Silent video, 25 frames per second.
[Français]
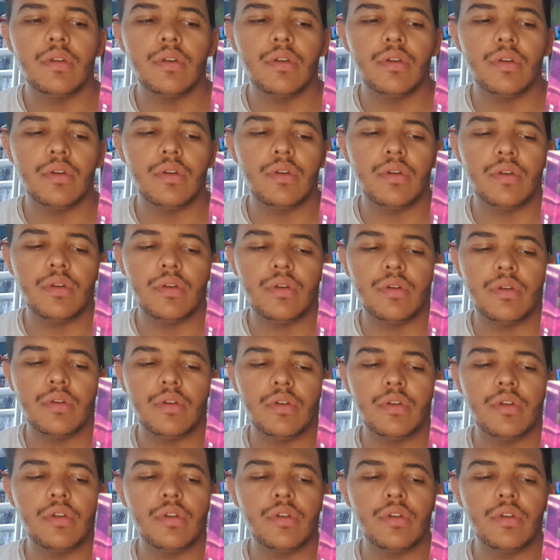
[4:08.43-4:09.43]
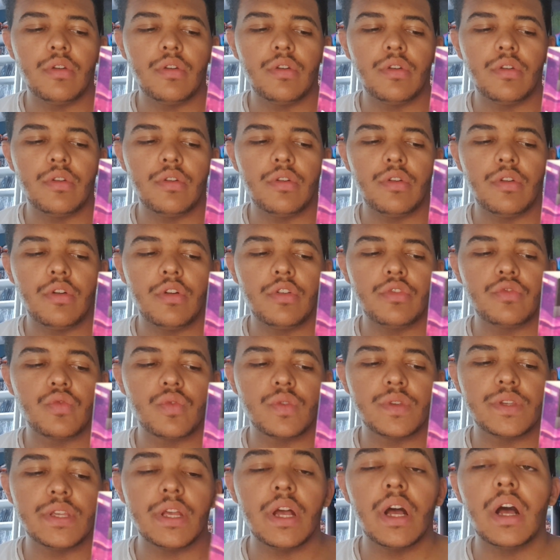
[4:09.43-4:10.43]
Euh, en
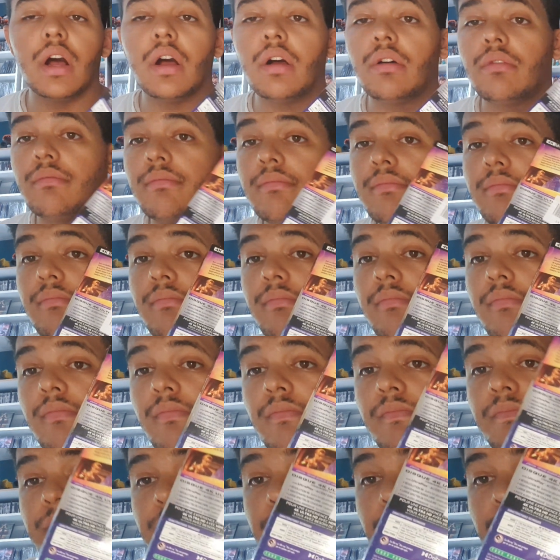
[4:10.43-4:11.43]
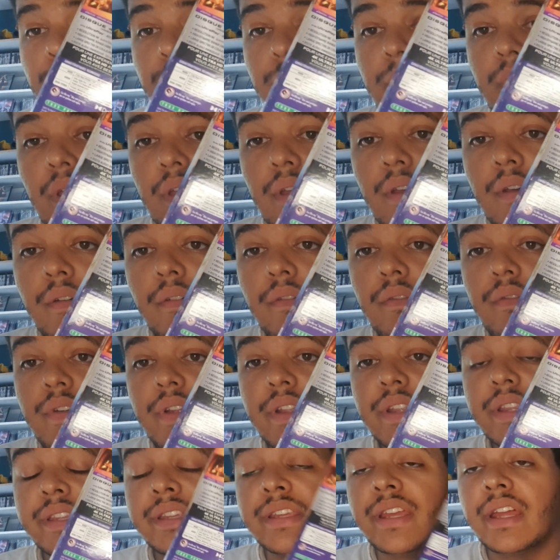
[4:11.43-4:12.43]
tout cas,
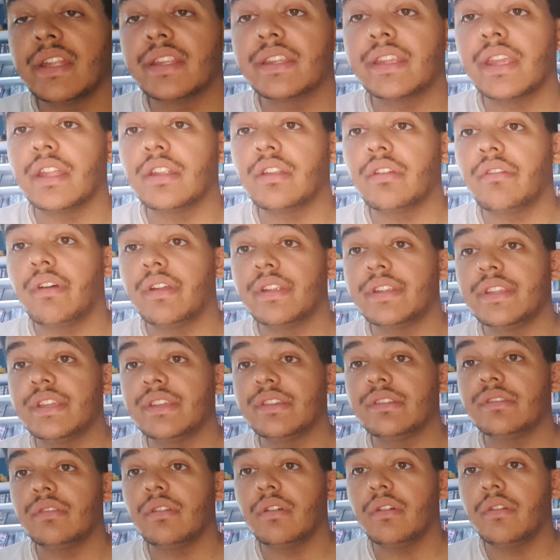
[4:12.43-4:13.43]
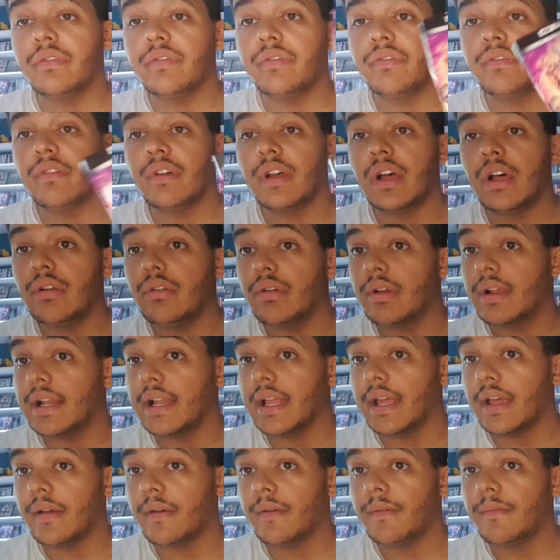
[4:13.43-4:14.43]
24,99 à
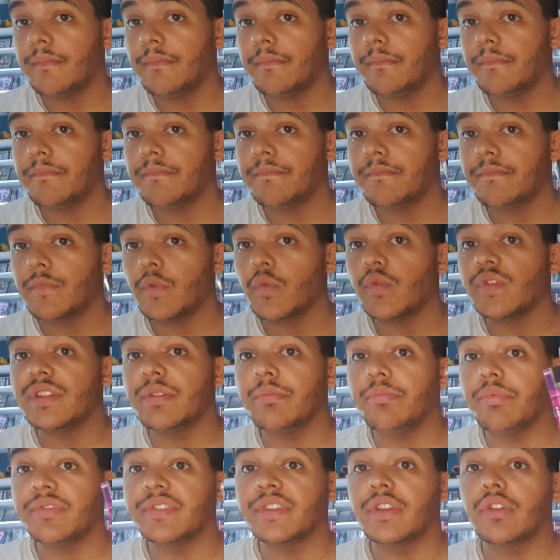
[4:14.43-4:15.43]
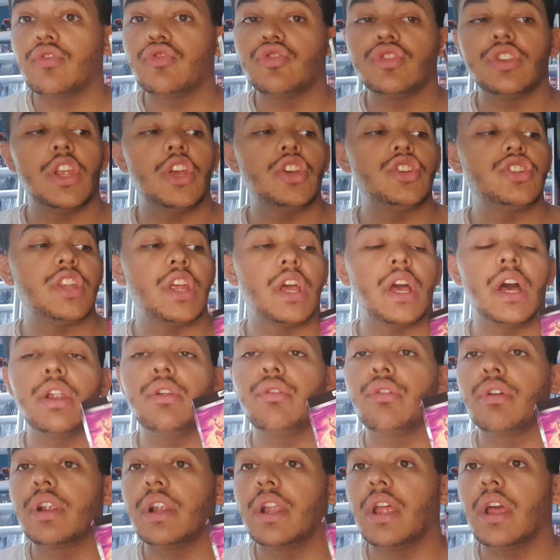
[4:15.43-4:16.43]
Leclerc. Donc c'est pour ça que je l'ai acheté
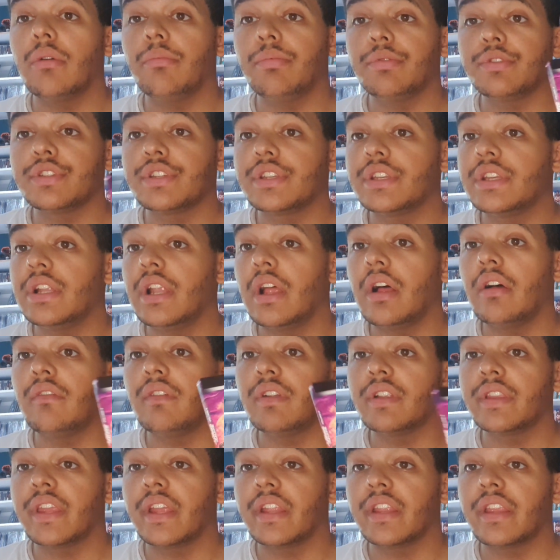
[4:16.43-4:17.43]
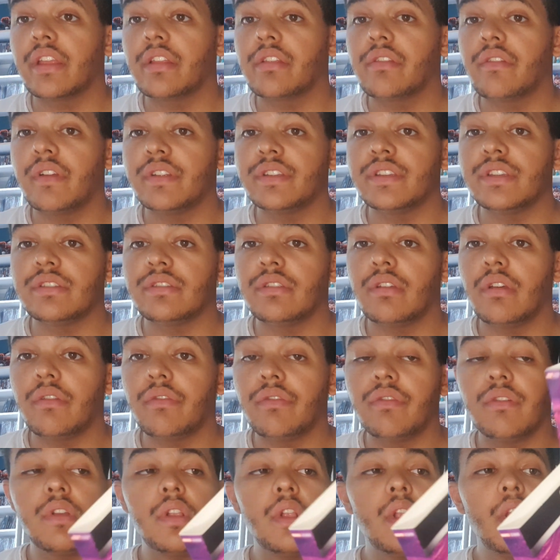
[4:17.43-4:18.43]
à Leclerc parce qu'il est à
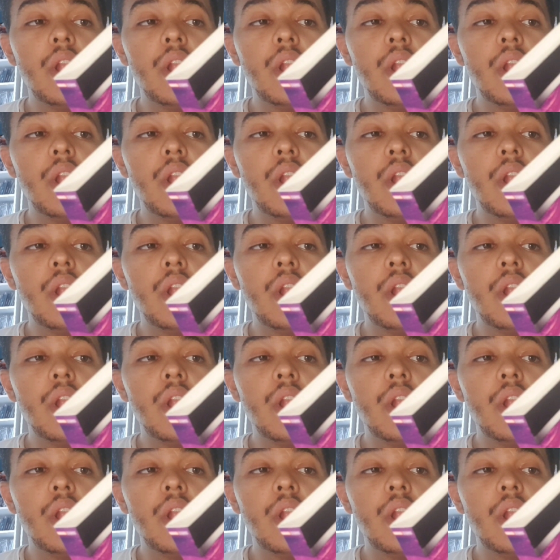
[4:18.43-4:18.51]
24,99.